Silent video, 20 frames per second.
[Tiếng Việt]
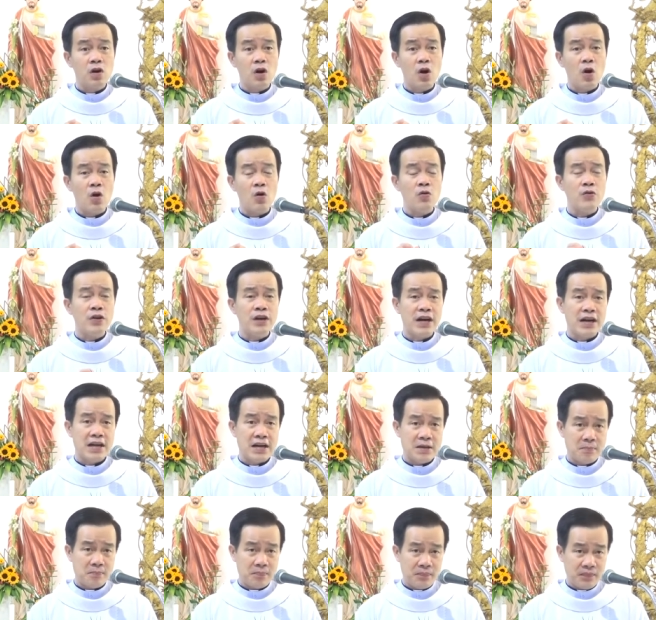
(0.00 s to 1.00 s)
cố
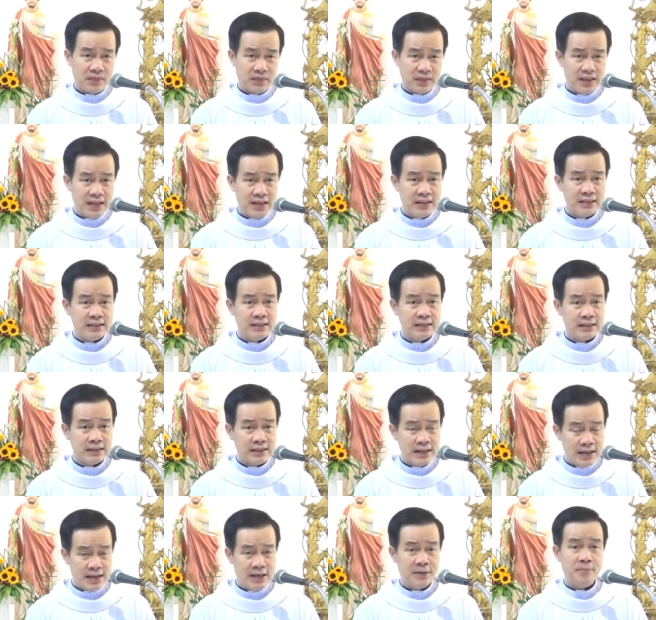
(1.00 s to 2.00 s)
niềm tin
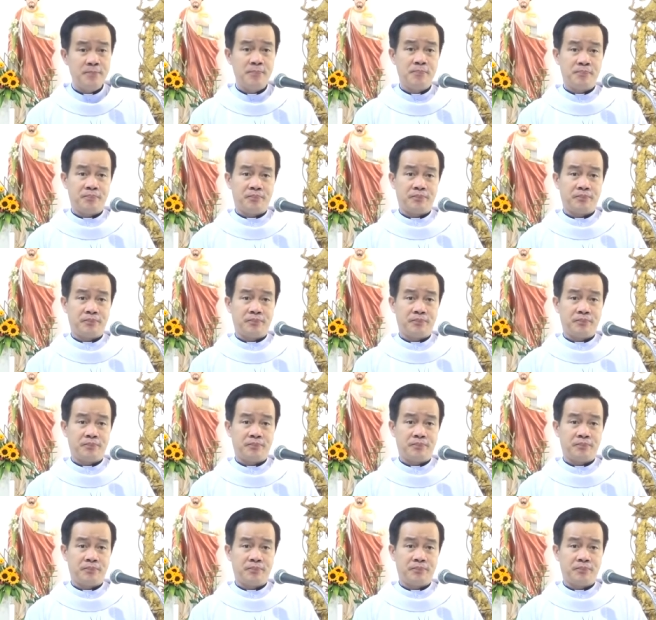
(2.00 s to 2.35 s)
thêm